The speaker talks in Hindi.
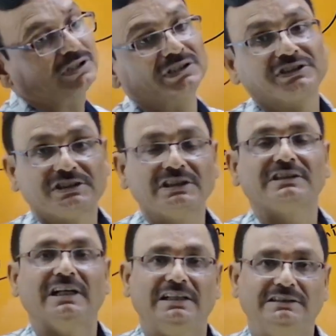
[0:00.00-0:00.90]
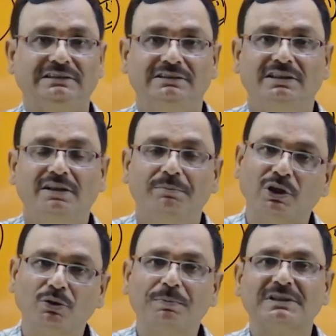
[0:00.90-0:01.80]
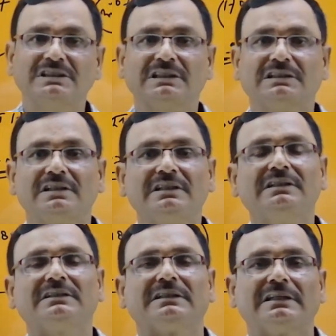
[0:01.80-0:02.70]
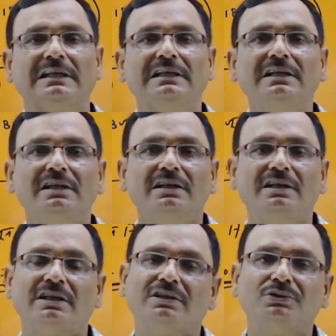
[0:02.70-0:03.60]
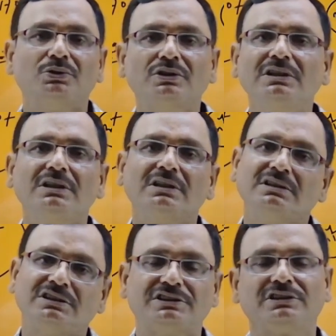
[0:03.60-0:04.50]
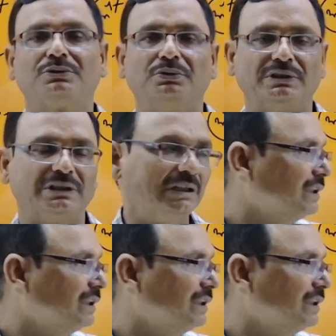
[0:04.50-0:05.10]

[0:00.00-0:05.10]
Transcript: निश्चित था भलो बसीयत लिख गए लेकिन युद्ध निश्चित हो गया